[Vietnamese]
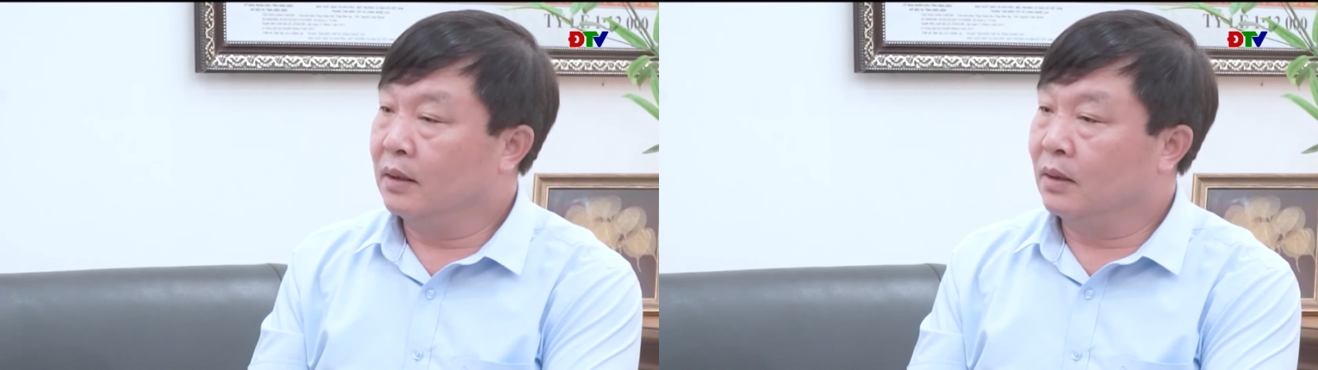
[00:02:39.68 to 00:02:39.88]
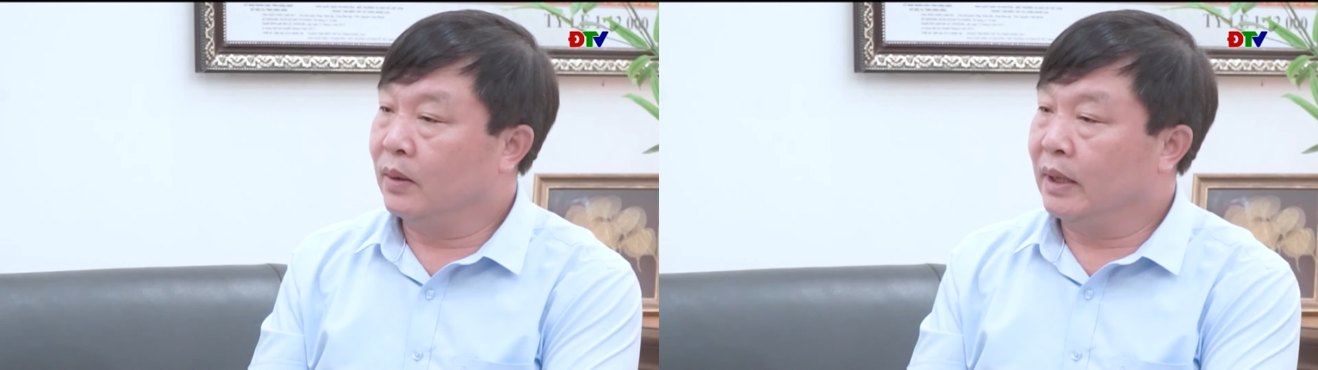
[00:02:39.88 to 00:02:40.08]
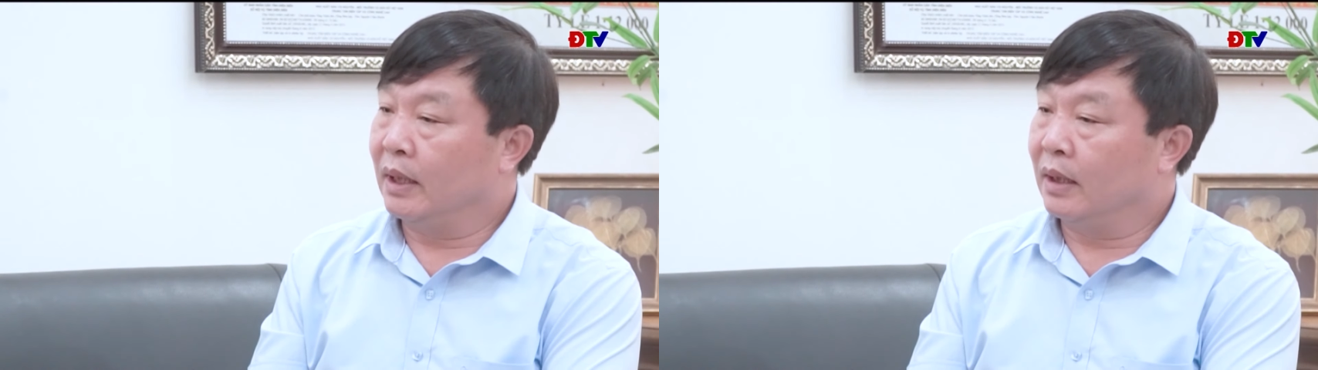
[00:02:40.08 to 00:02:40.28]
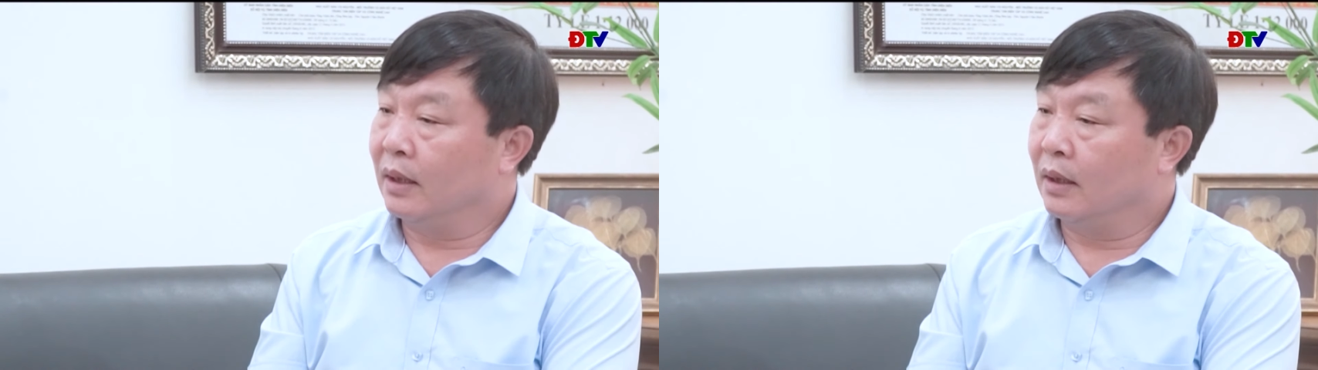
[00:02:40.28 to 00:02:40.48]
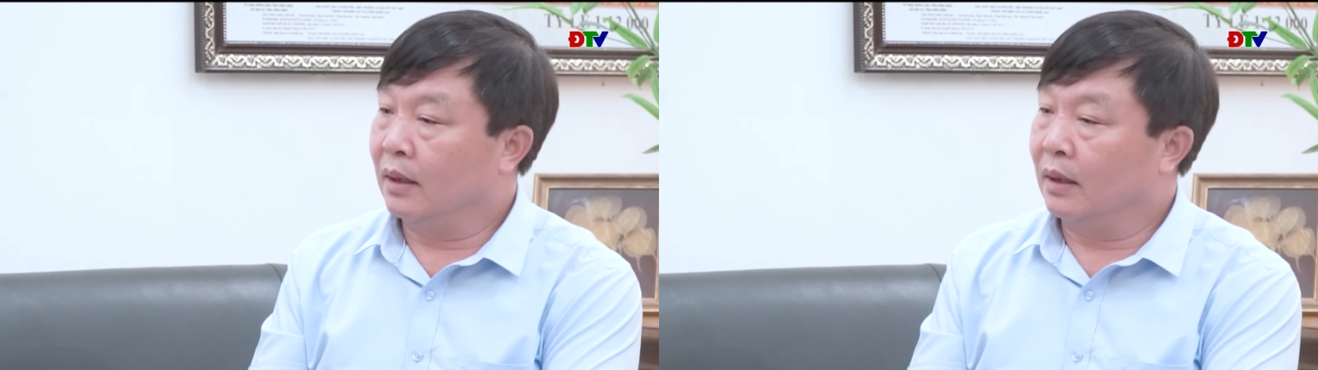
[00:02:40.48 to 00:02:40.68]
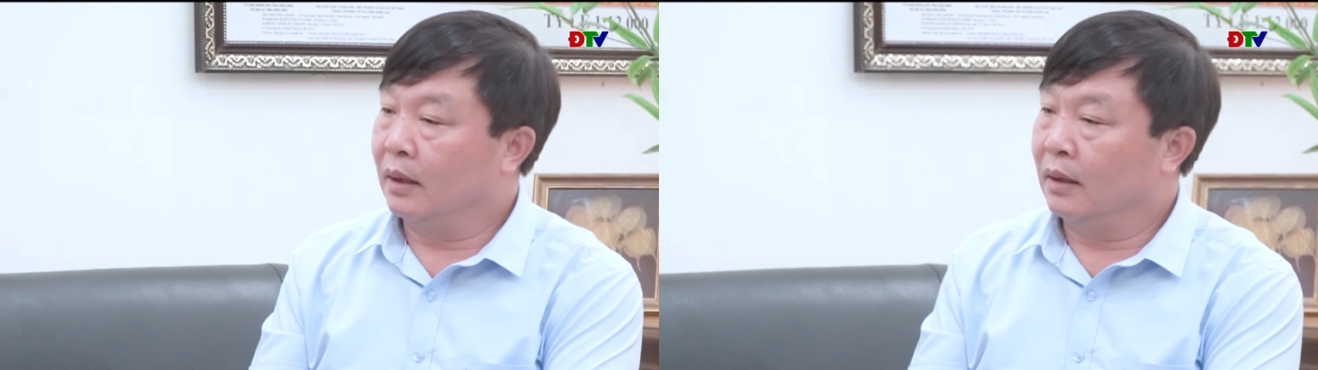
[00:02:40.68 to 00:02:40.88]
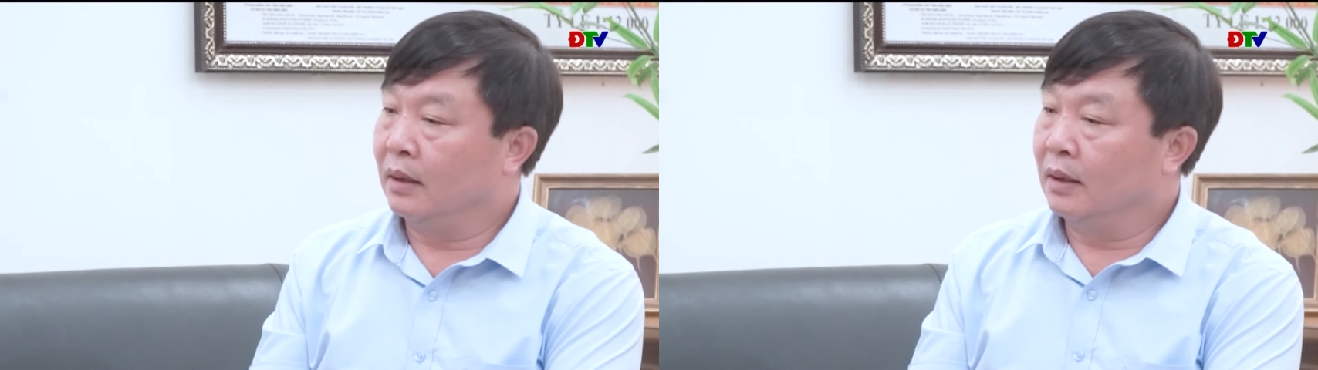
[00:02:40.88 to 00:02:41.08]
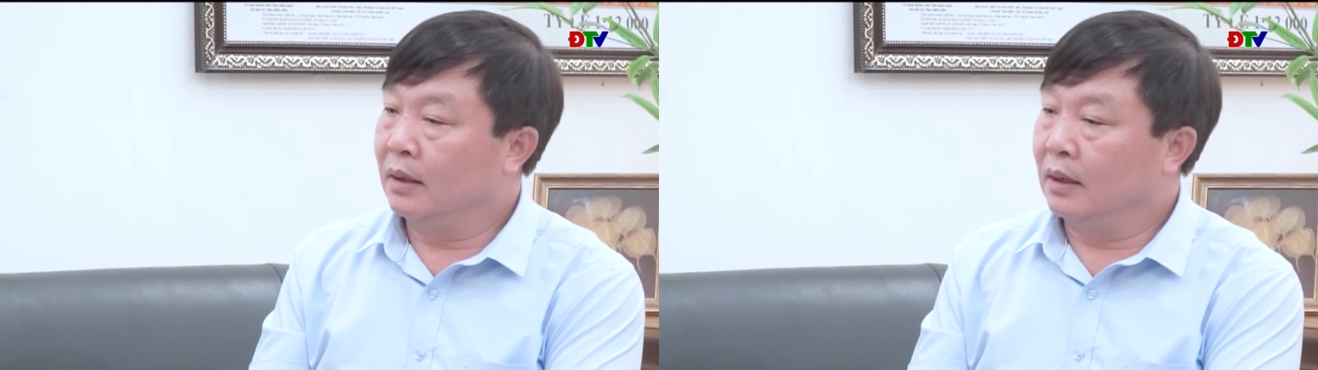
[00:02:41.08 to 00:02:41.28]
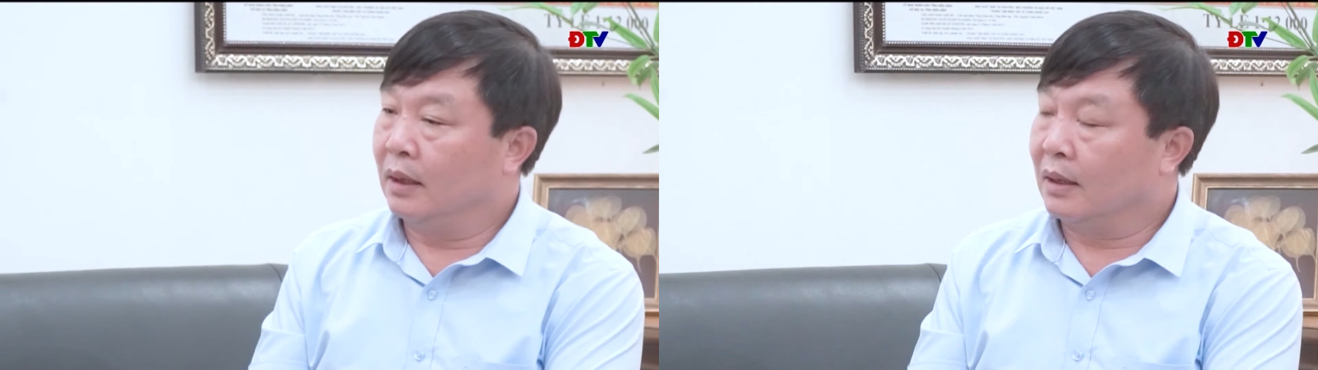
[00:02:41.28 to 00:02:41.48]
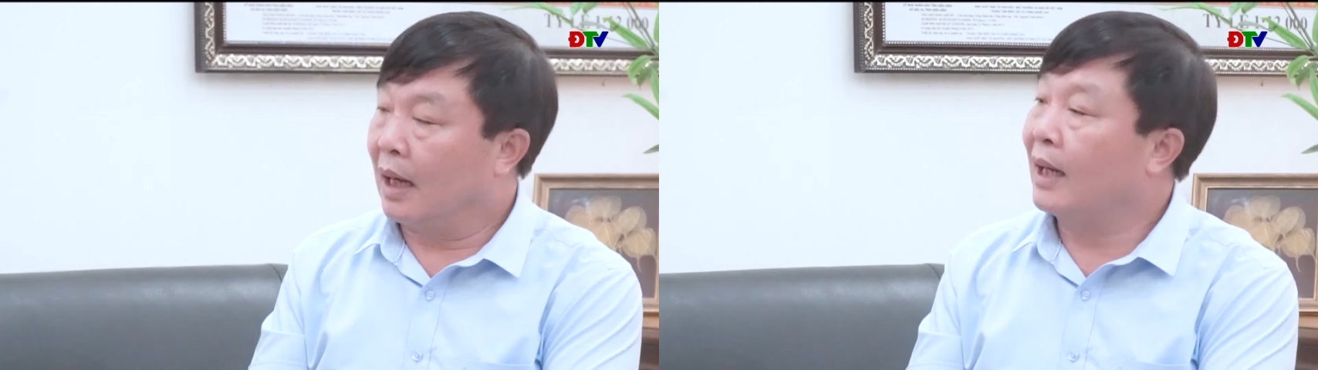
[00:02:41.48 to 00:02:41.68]
rồi à,
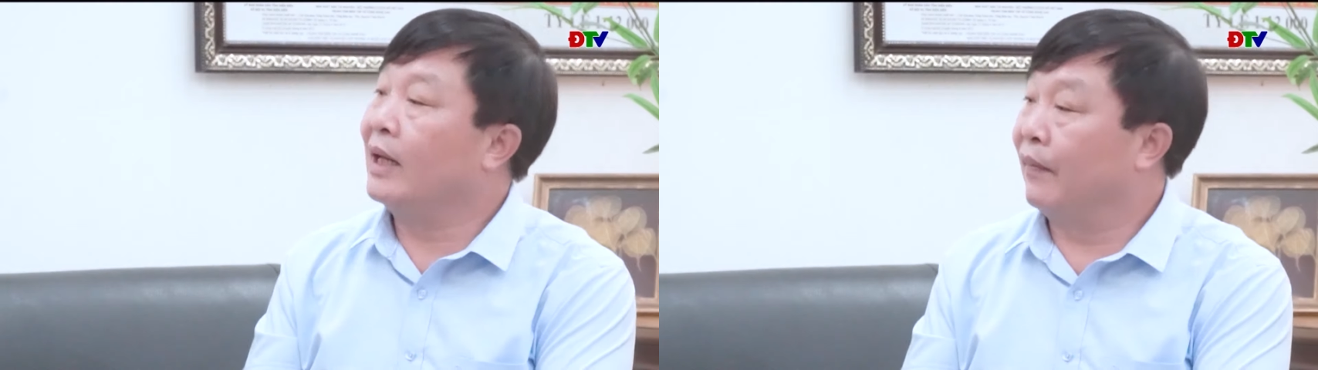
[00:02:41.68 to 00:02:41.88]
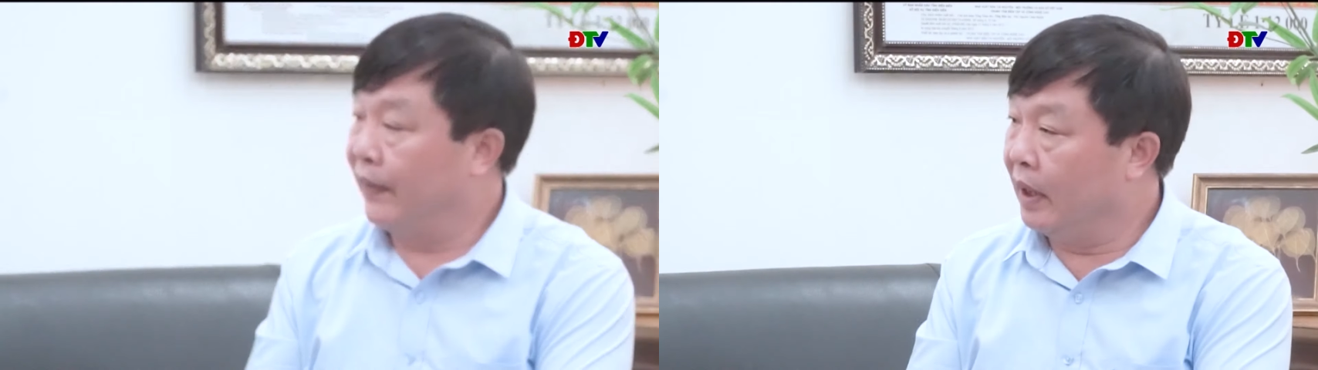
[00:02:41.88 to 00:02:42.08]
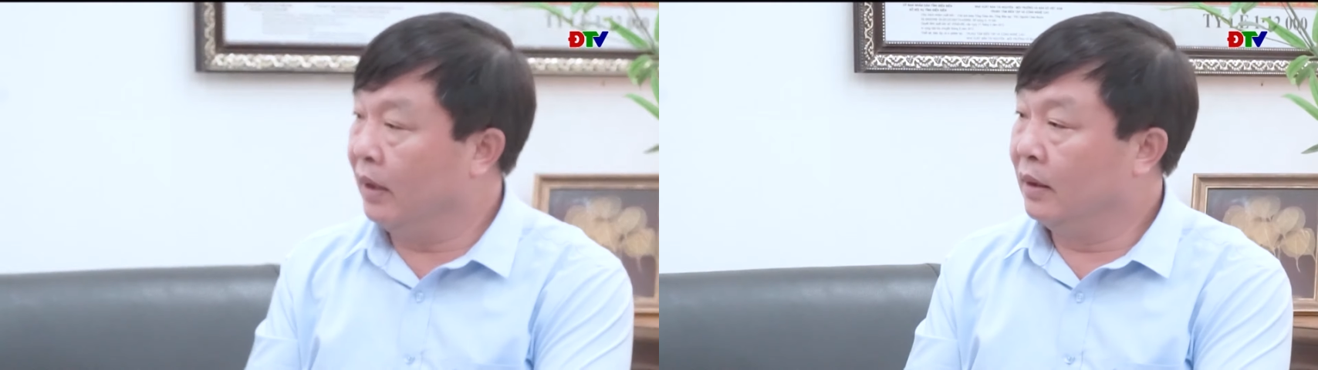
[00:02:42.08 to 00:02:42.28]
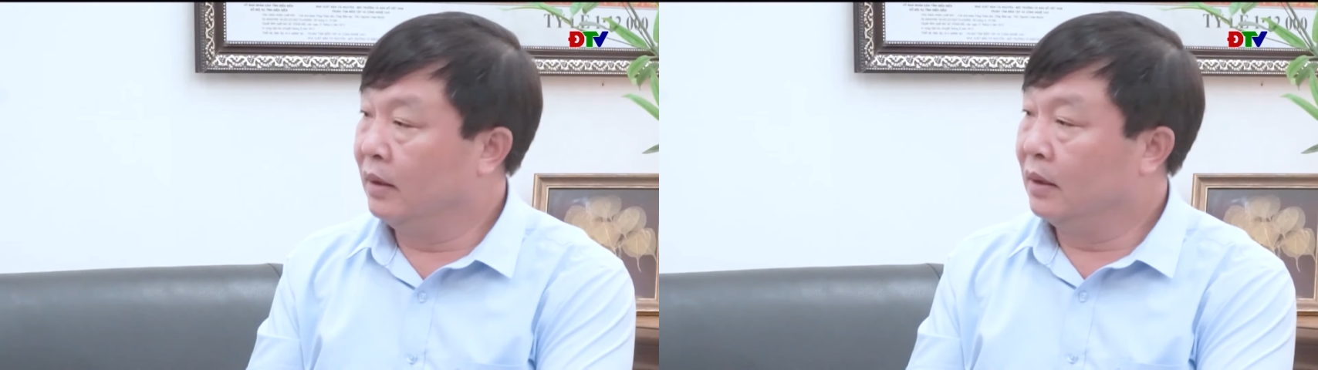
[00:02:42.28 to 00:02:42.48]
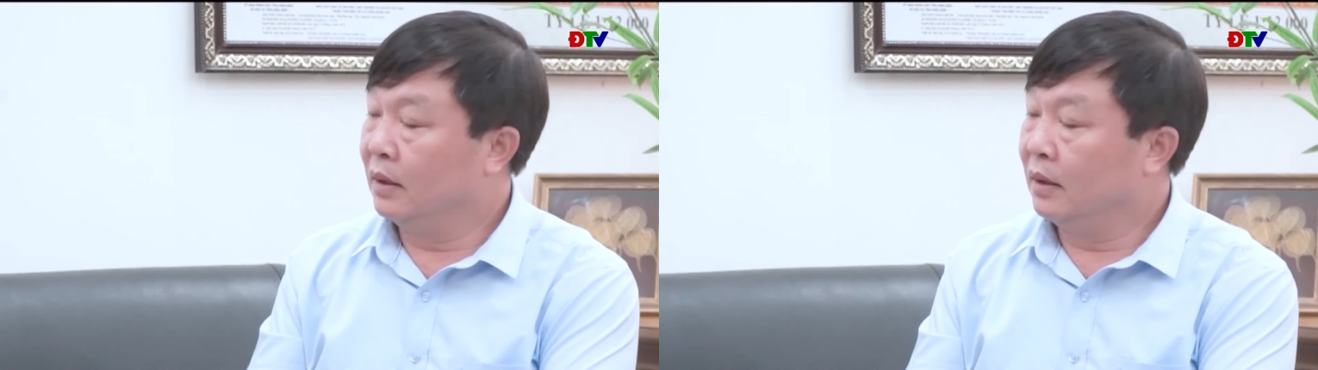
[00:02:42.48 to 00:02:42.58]
các cái địa phương